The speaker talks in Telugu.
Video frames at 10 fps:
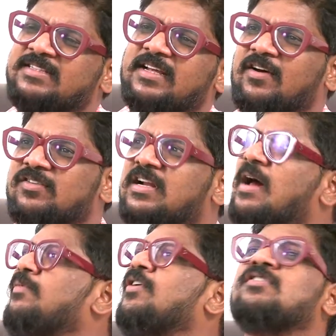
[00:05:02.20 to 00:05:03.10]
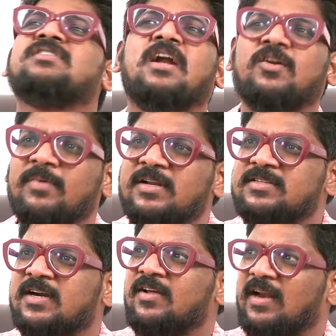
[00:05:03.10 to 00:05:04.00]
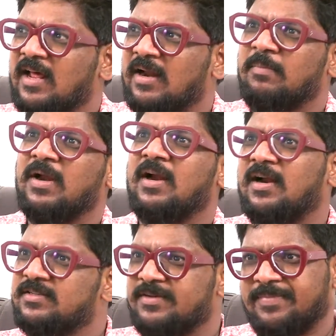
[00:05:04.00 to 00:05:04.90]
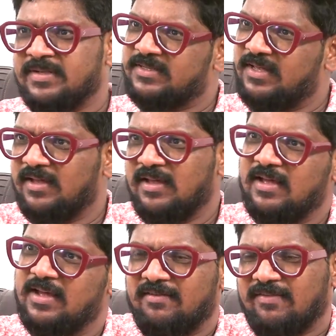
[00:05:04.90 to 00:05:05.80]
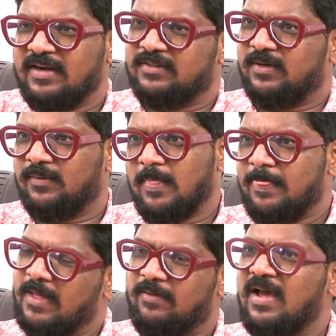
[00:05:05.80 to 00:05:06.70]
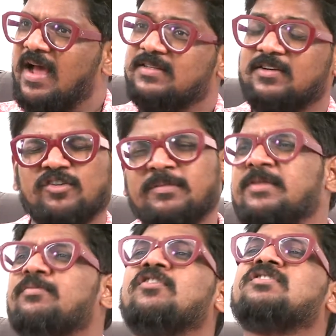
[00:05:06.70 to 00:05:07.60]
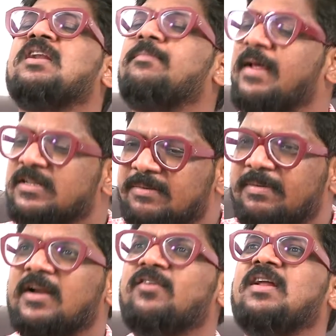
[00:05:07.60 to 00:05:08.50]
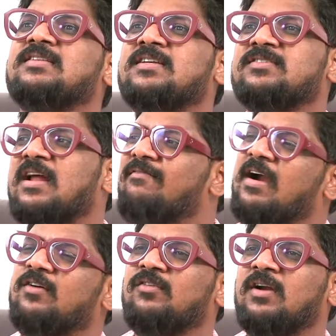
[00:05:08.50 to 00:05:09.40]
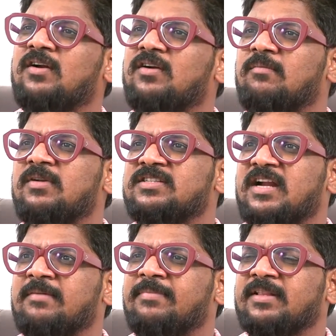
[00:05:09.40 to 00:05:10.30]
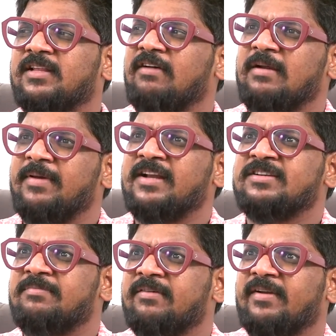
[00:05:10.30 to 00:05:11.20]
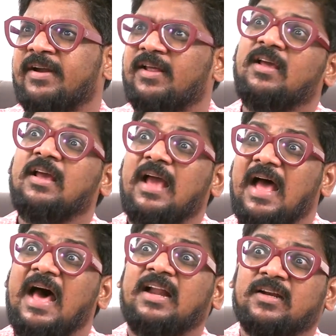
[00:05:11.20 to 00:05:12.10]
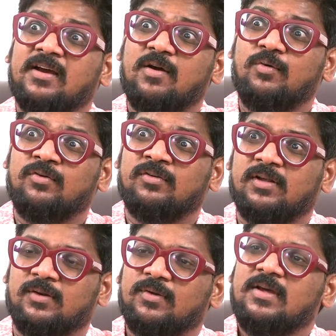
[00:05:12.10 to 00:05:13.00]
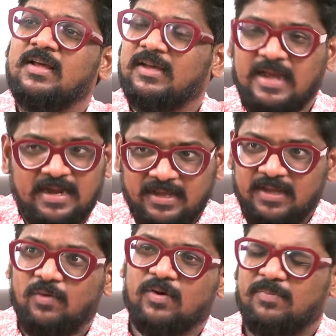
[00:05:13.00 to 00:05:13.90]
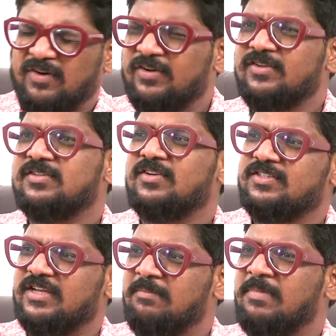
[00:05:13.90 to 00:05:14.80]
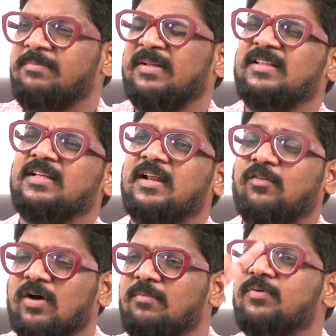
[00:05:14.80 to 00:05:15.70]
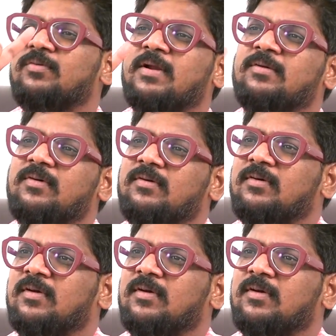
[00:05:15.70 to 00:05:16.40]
కాస్టింగ్ కావచ్చు ఆ ప్రొడ్యూసర్ అటు పిలిచాడు ఇలా రమ్మన్నాడు అని చెప్పేసి వార్తలు అవునా అసలు కొంతమంది ప్రొడ్యూసర్ల పేరు చెప్పడానికి కూడా అసహించుకున్నా వాడుకున్నాడు డబ్బులు ఇచ్చాడు అయిపోయింది వాడి పేరు చెప్పడం ఏంటి ఆ రకంగా కూడా ఉంటారు కానీ ఒక ప్రొడ్యూసర్ వచ్చి అమ్మాయి పద్ధతి కలిగి ఒకప్పుడు మనం